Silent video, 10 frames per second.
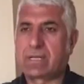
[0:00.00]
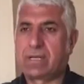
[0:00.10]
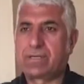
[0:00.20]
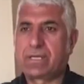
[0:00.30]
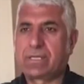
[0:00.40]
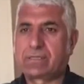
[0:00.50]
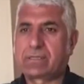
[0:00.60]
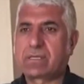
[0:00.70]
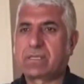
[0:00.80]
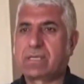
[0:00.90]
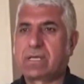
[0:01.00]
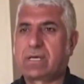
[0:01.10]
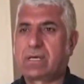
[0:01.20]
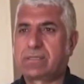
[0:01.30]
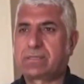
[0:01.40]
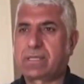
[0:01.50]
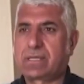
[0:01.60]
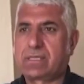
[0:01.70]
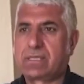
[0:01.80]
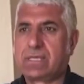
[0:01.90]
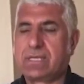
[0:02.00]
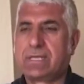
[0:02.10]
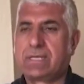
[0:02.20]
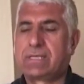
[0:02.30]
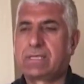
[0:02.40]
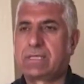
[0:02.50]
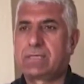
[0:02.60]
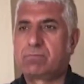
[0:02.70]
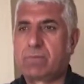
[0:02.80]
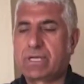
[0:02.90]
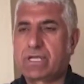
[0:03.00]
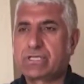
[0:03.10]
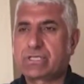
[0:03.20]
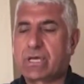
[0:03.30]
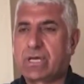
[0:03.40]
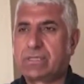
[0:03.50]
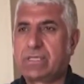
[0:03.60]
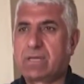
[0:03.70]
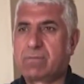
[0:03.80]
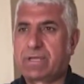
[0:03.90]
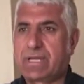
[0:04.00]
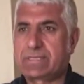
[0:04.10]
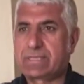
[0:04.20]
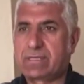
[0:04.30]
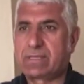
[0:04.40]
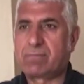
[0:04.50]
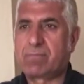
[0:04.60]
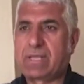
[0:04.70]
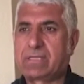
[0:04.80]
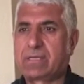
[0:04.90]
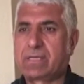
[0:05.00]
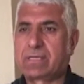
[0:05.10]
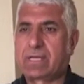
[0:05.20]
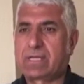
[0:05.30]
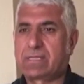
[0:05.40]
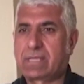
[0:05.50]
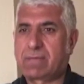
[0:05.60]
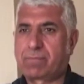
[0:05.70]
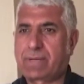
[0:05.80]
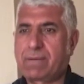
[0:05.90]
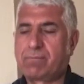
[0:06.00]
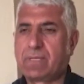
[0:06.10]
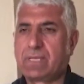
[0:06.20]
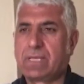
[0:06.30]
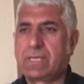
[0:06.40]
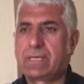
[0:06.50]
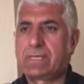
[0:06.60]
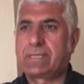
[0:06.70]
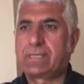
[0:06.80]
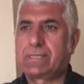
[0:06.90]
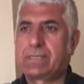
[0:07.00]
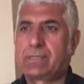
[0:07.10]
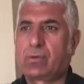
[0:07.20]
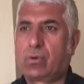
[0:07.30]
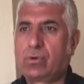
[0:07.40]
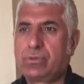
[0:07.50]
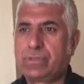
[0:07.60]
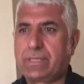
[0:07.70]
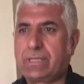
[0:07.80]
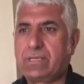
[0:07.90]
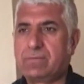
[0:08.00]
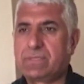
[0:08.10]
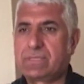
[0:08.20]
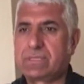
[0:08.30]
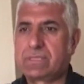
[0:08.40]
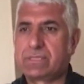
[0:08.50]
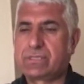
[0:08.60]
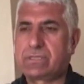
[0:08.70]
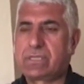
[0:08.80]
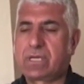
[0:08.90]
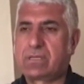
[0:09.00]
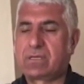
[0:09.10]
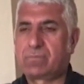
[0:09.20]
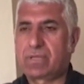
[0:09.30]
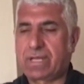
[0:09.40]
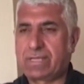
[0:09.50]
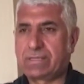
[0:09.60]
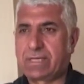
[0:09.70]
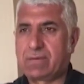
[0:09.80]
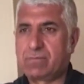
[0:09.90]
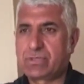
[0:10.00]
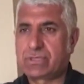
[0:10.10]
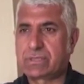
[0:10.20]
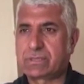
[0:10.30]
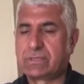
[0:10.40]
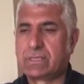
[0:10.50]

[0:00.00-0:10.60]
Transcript: ana hatlarıyla Hatay, e, Maraş, Adıyaman ekseninde meydana gelen deprem 10 e, ilimizi ciddi anlamda etkilemiştir.